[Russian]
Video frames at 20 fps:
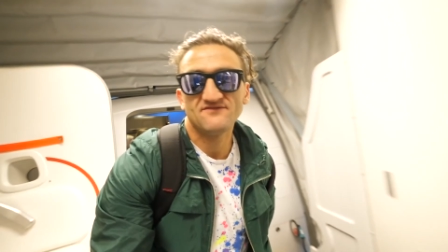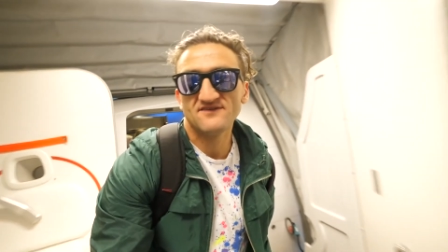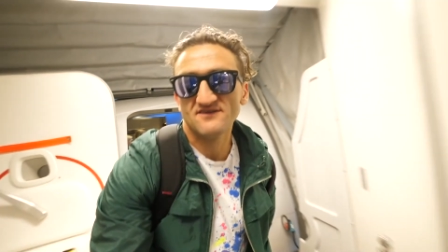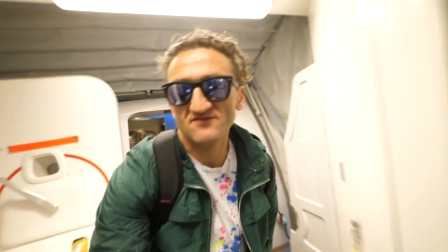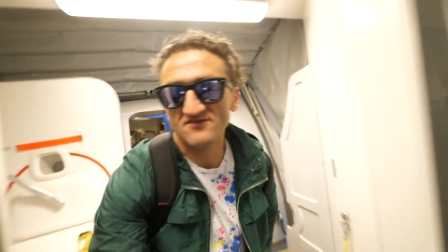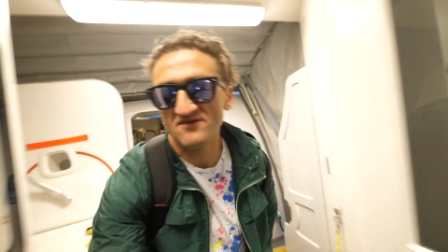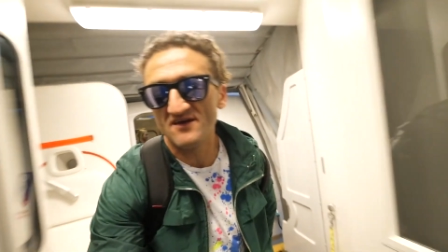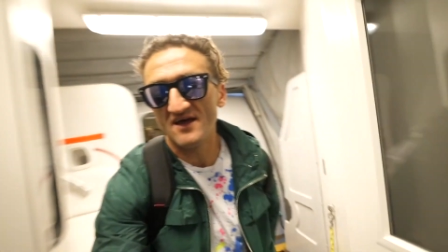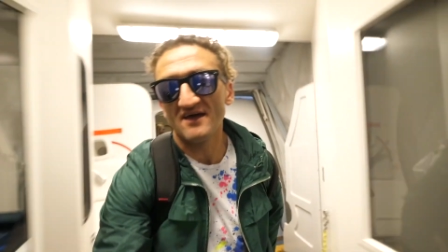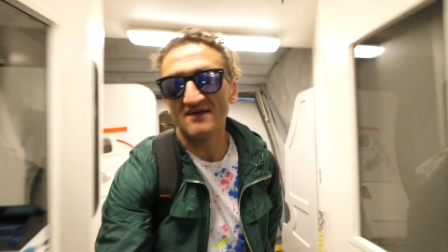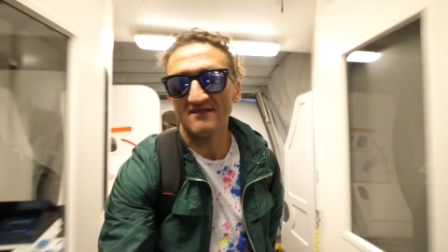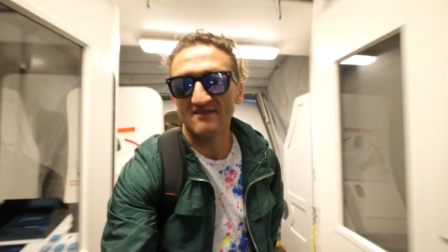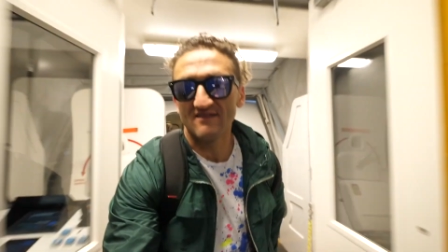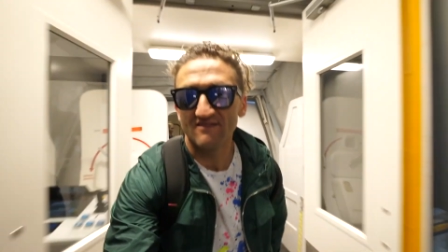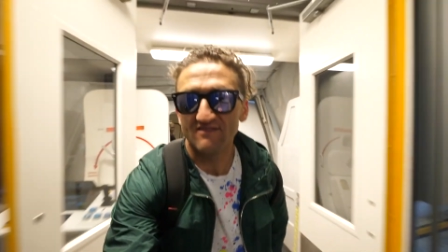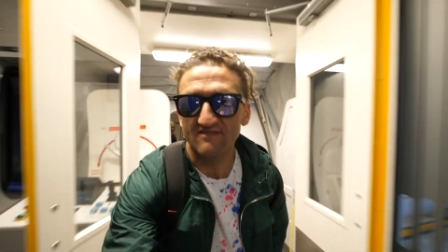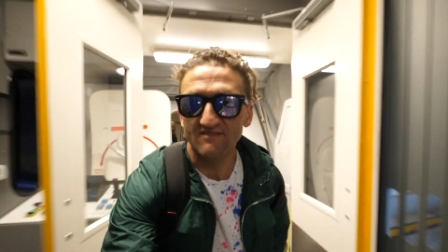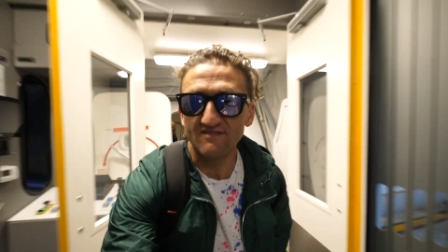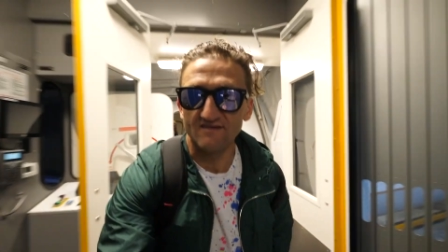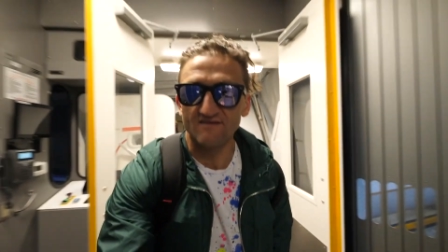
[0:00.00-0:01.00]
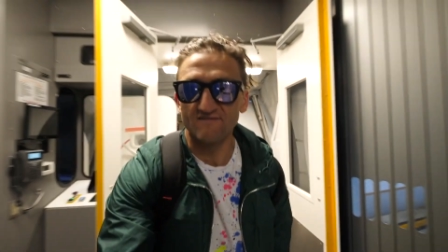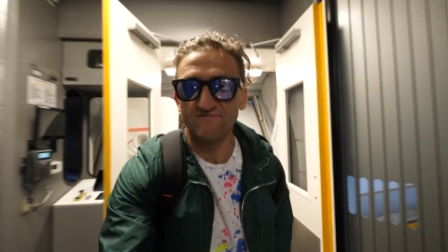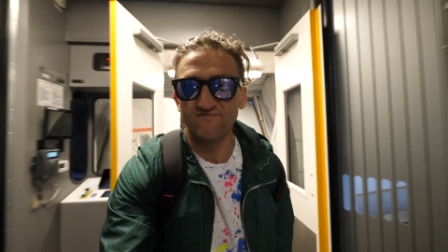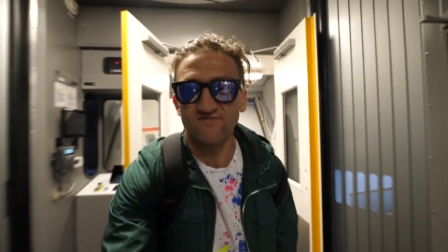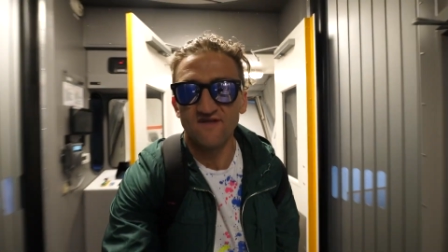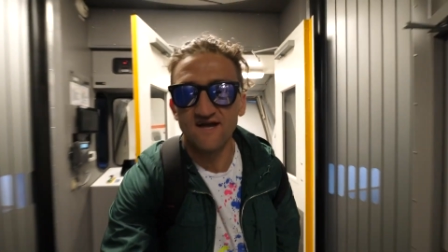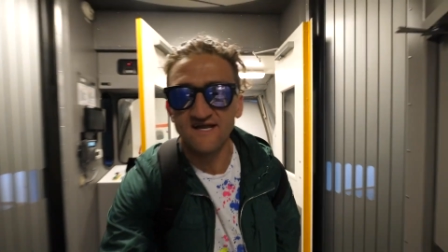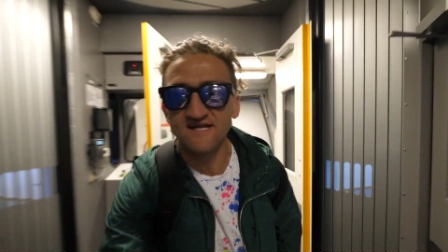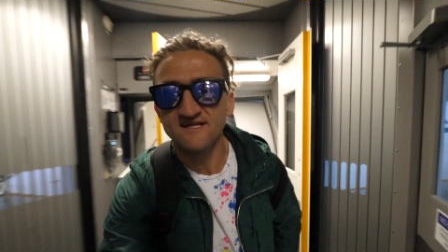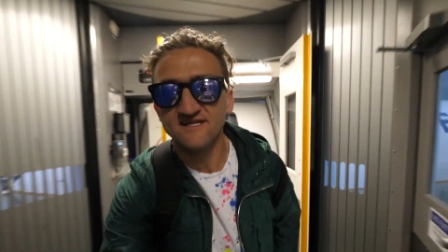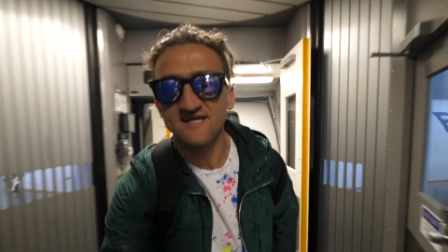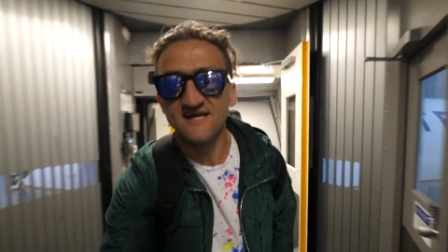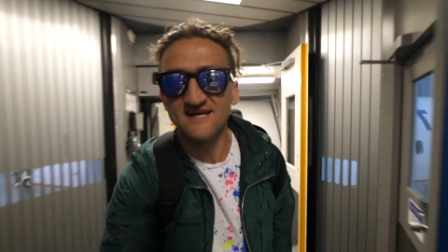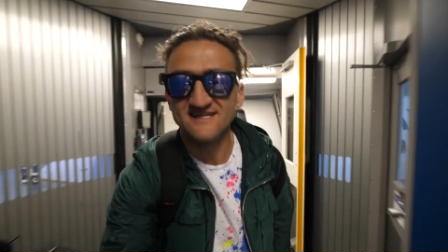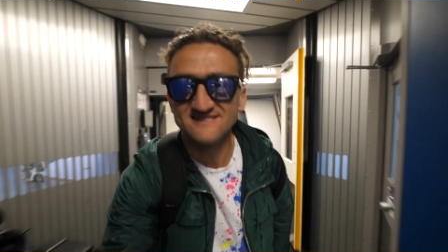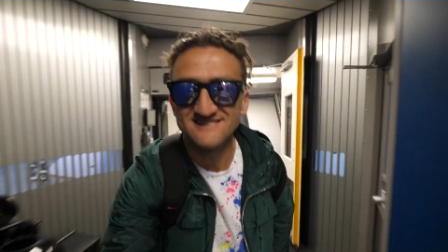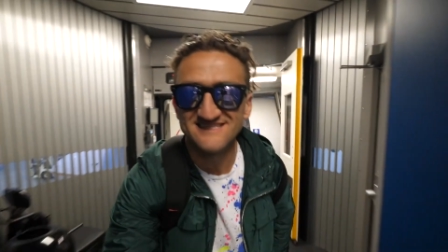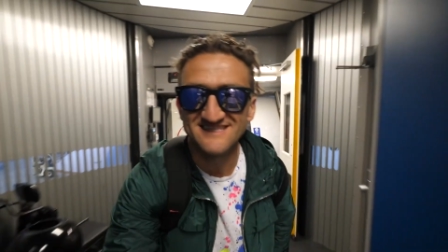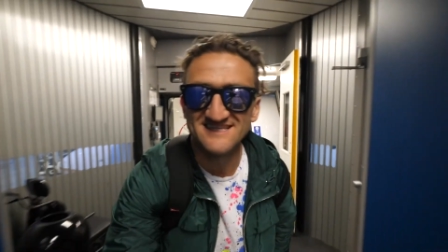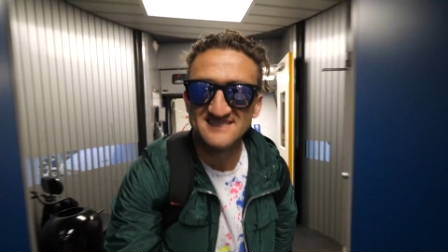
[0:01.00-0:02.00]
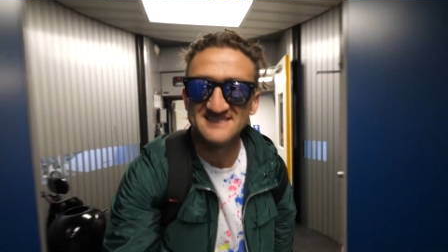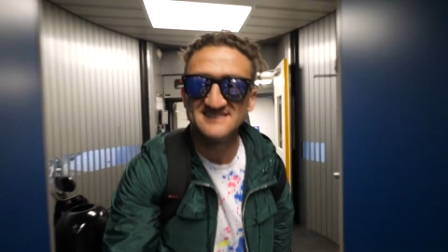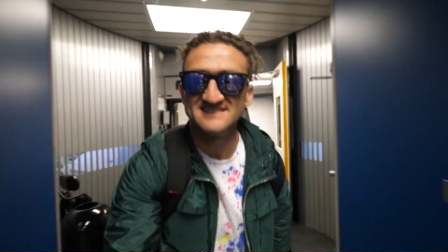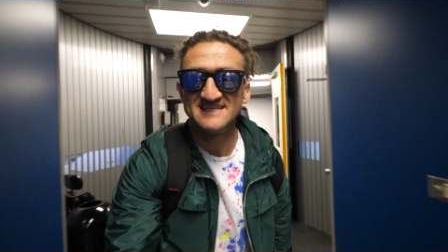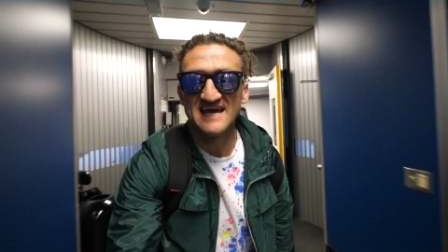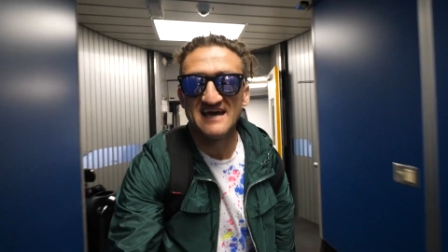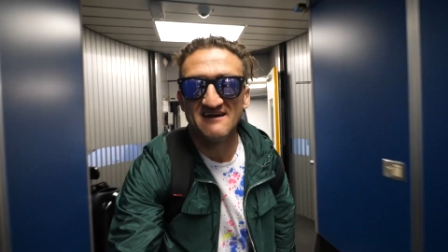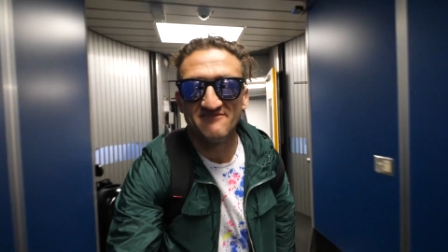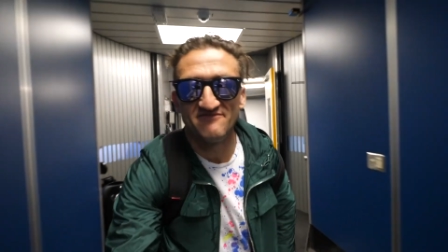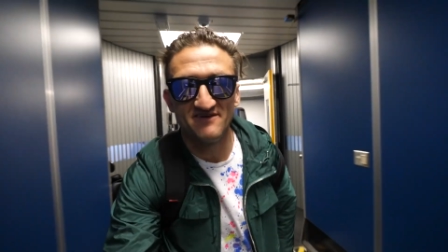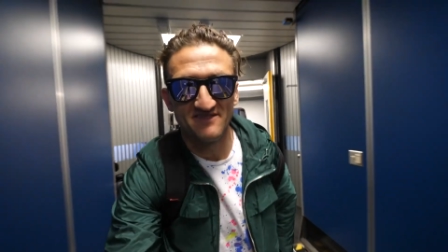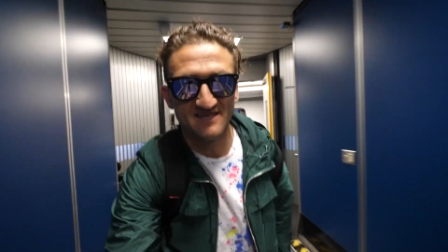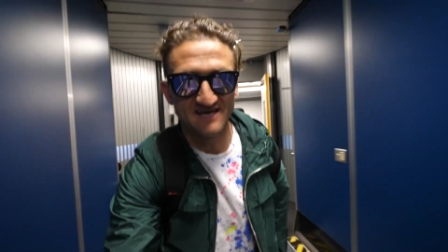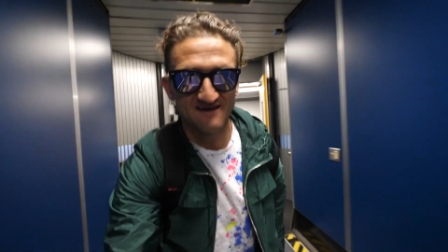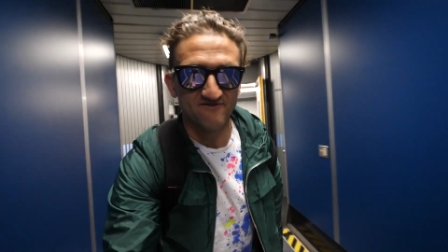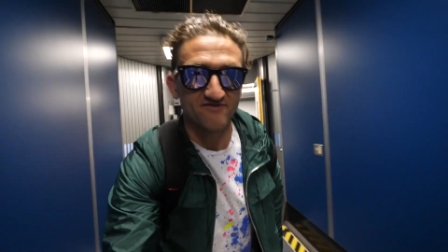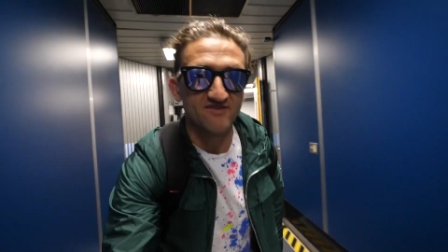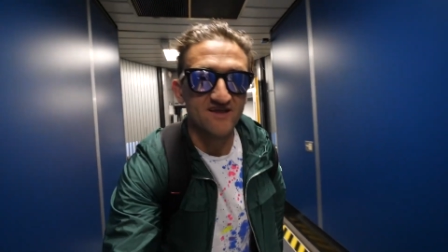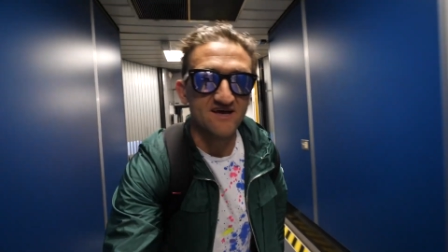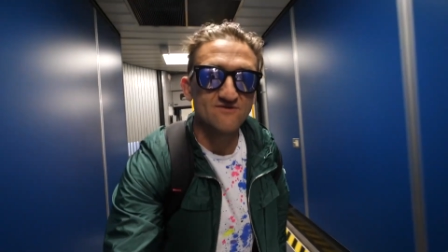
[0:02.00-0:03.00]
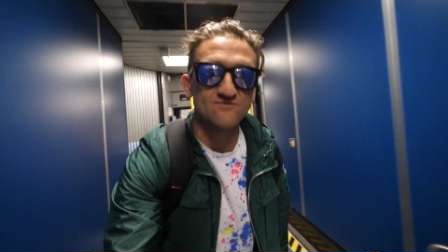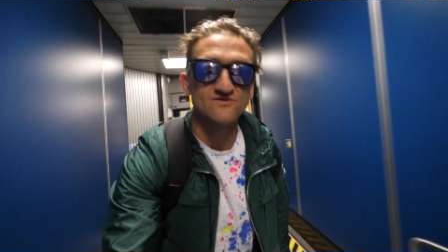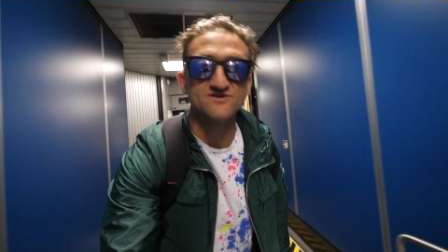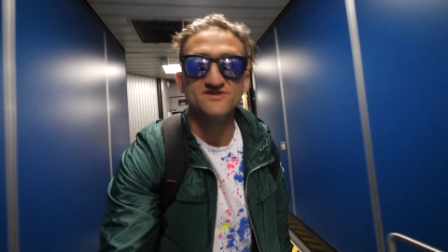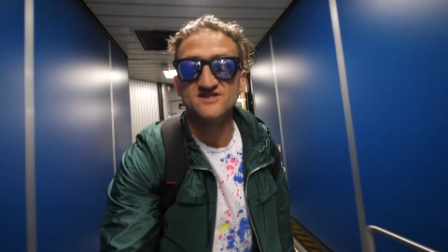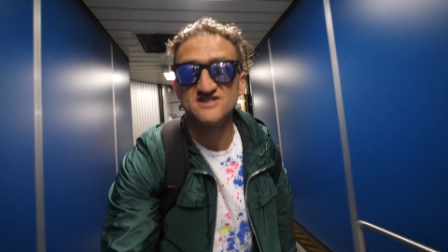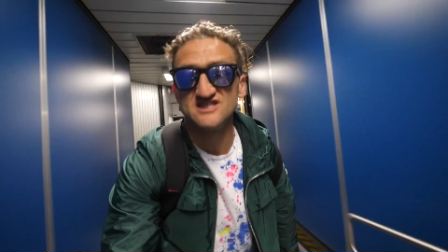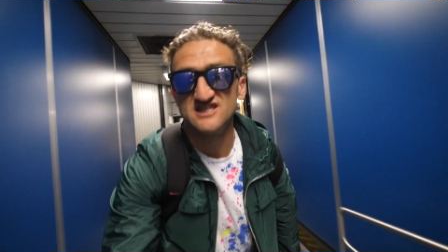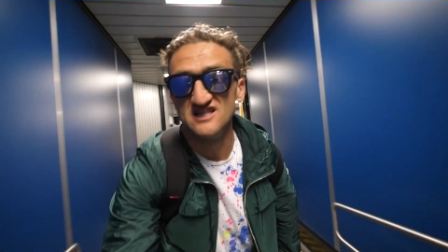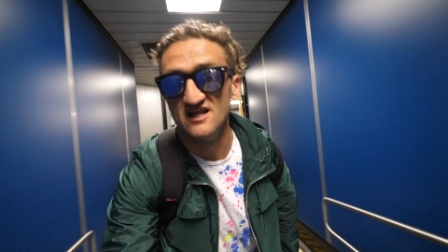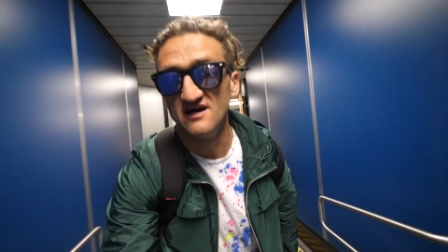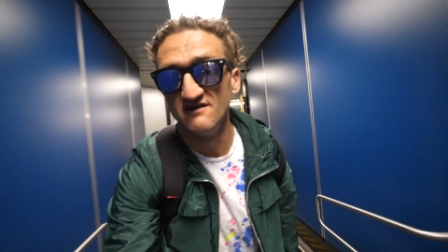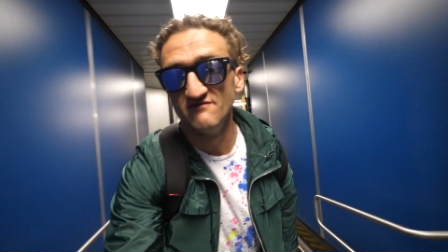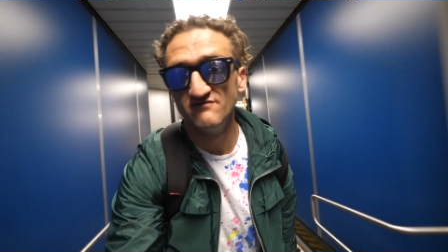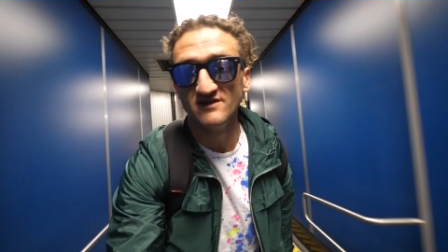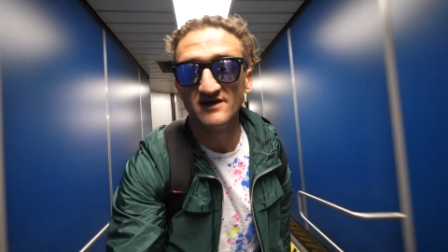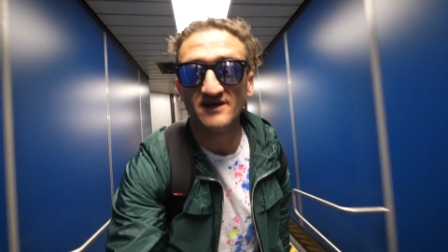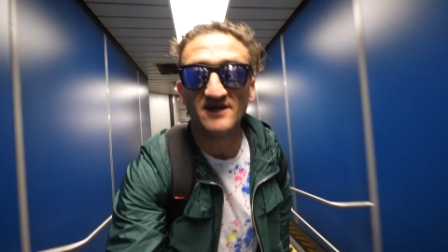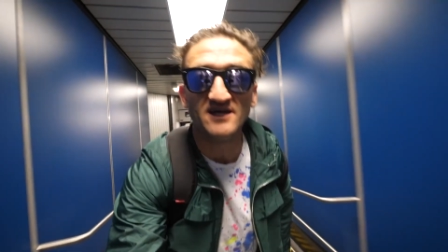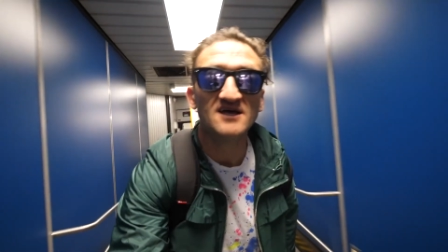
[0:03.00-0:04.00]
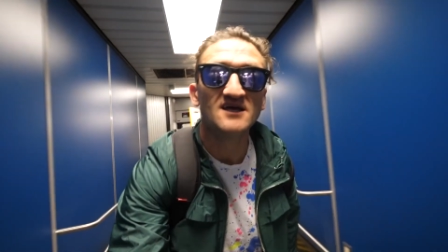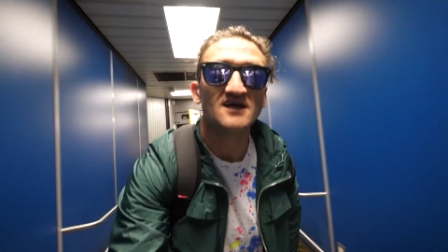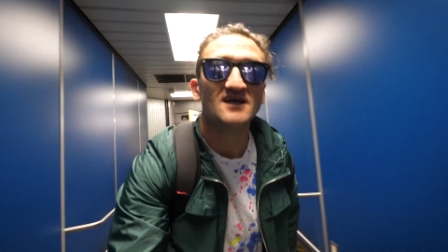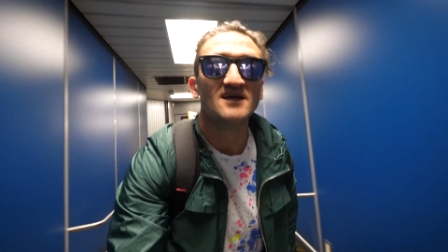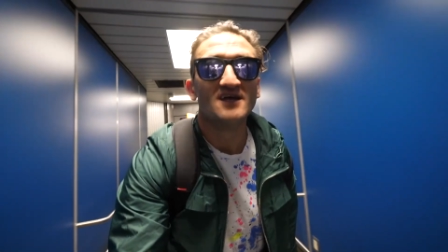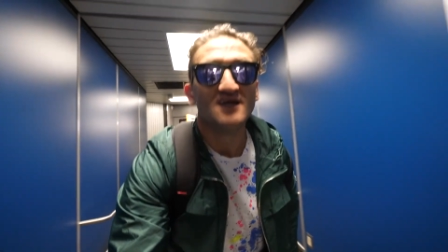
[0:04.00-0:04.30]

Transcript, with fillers: я должен сказать, стюардессы и экипаж самолета были очень учтивы.